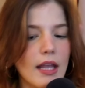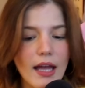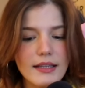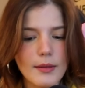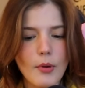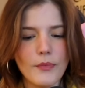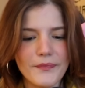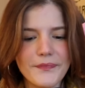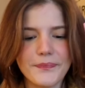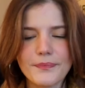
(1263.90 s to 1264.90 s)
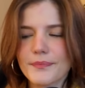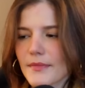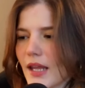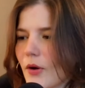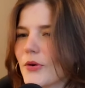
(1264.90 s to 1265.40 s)
Ah, tá bom,
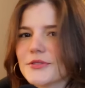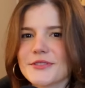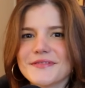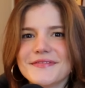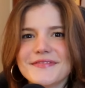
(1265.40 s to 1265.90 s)
eu conto. O